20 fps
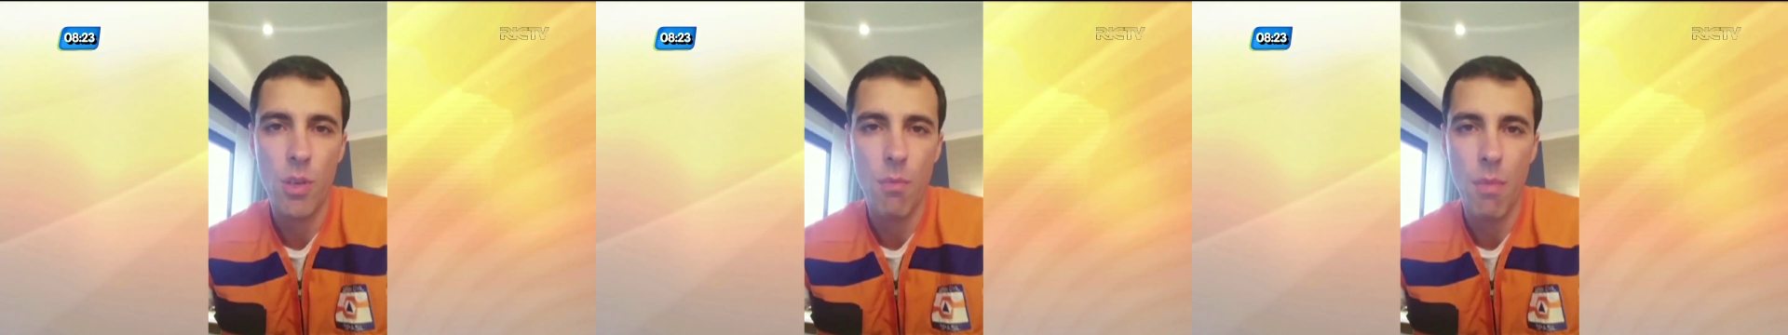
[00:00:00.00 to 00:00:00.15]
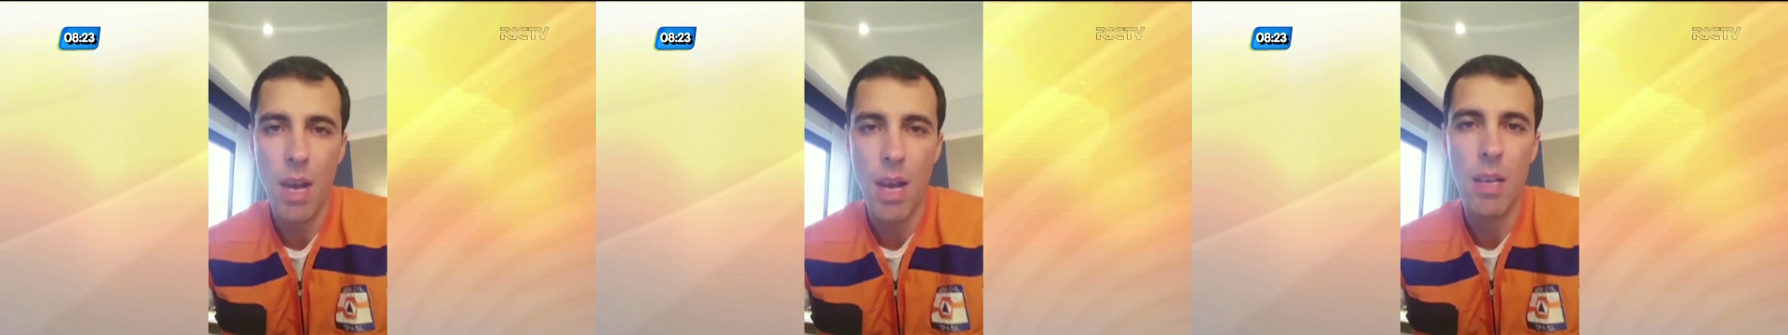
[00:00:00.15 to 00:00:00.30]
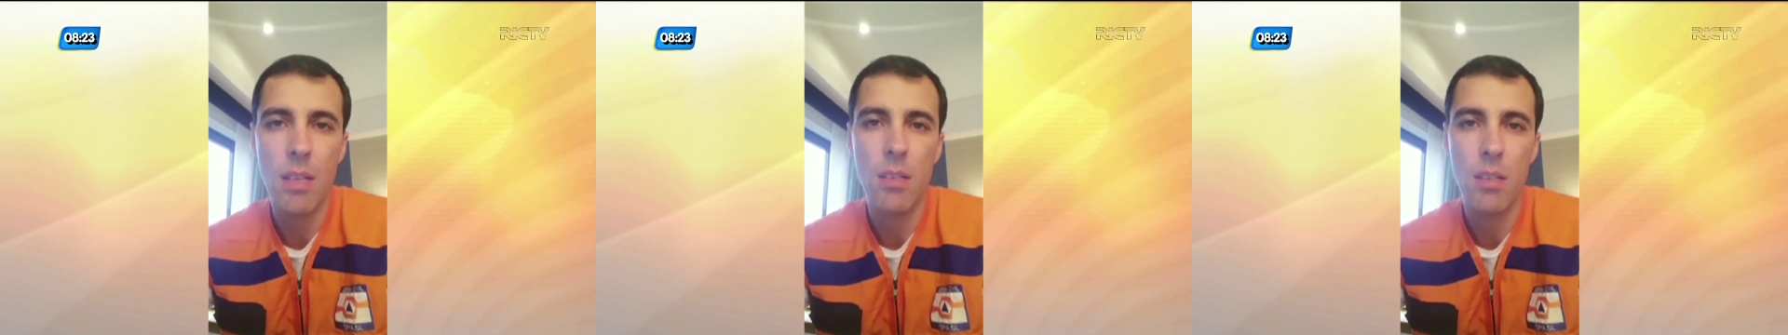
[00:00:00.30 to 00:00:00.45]

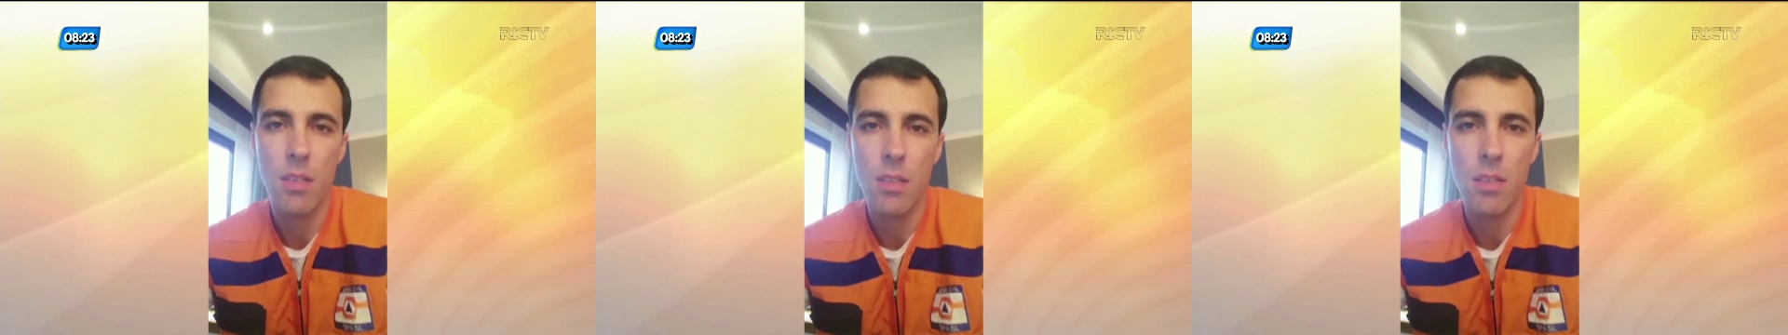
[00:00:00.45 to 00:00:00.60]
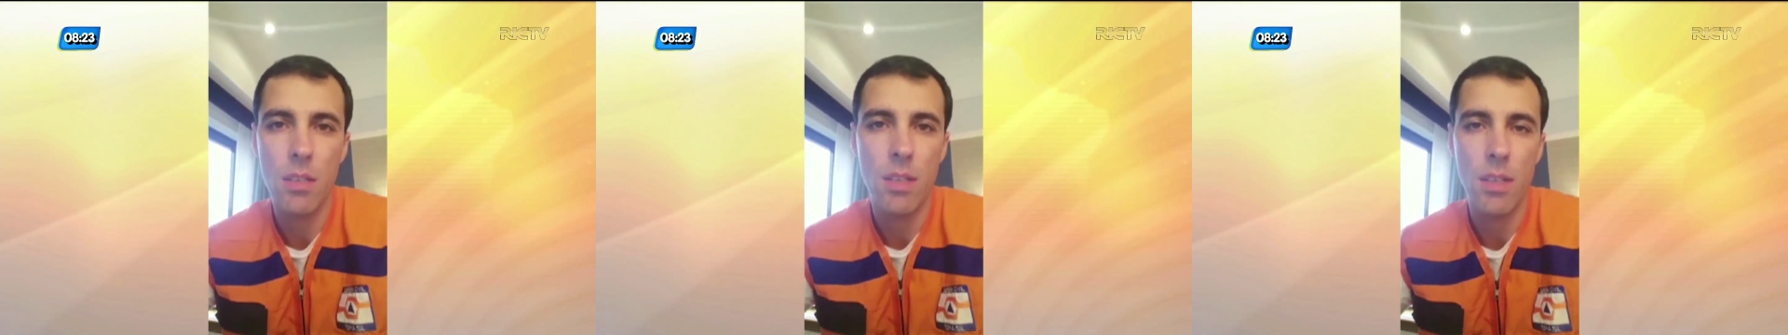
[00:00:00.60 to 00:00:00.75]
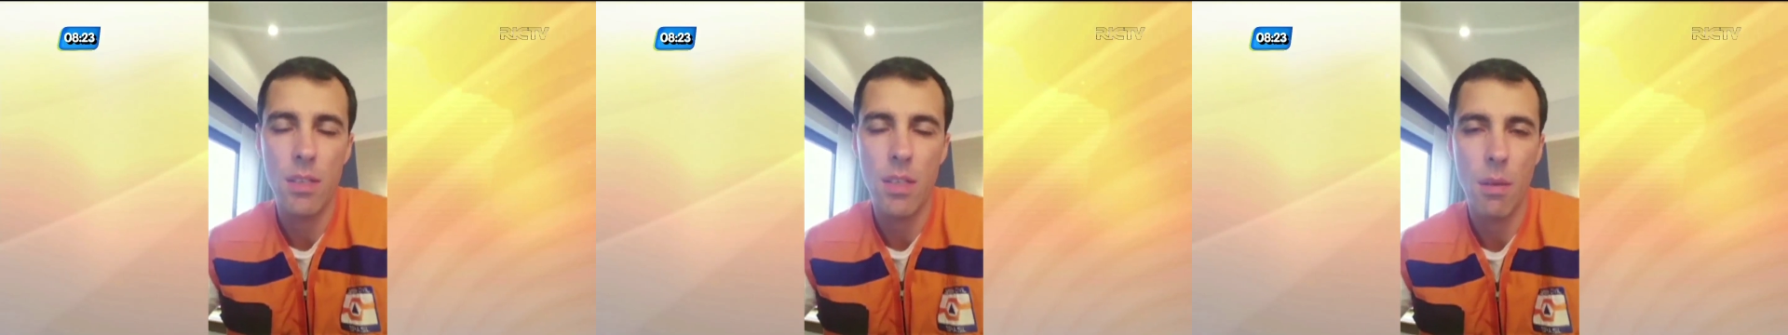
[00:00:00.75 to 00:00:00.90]
massa,
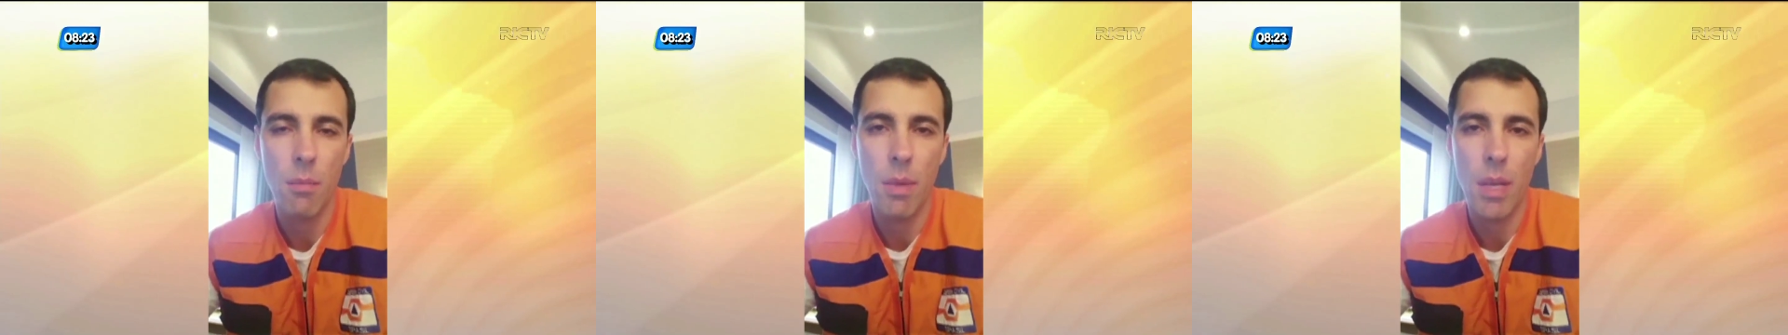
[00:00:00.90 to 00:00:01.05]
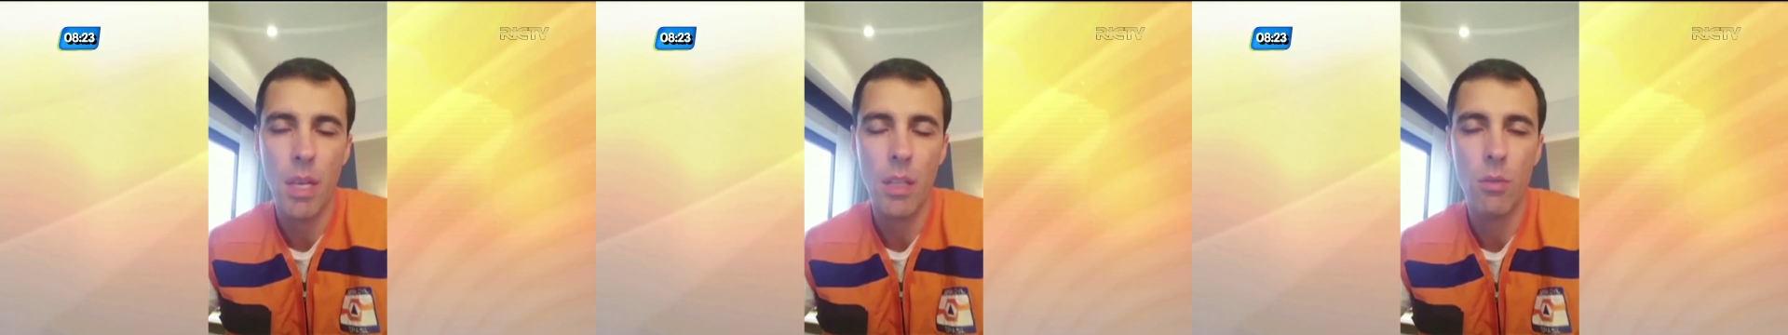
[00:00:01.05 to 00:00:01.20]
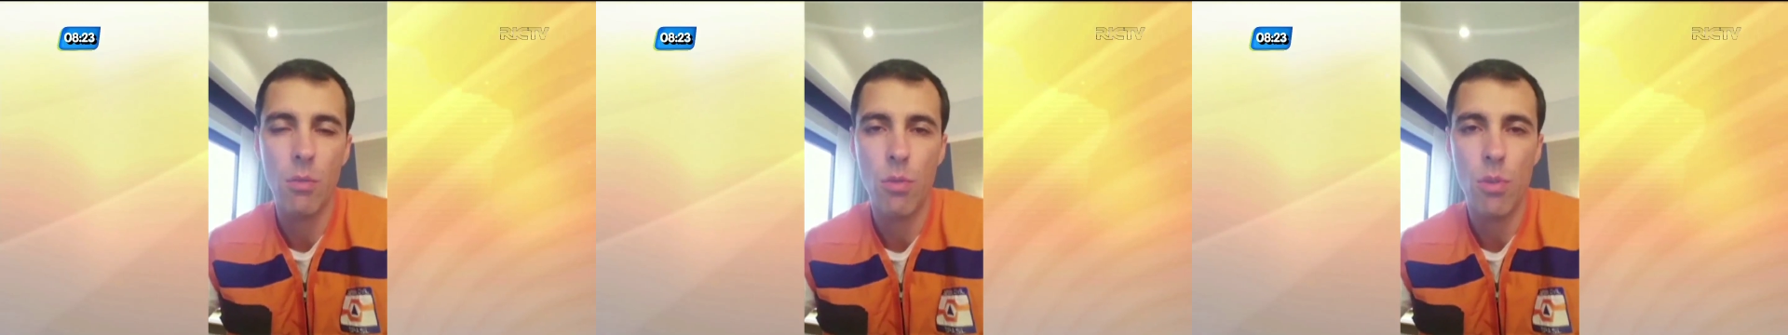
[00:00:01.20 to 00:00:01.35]

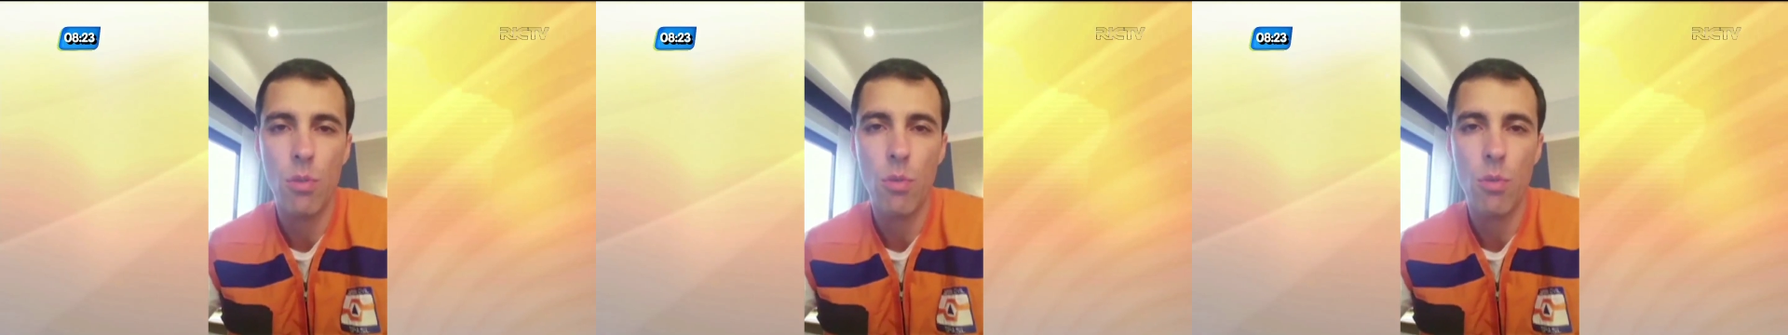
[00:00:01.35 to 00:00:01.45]
deslizamento,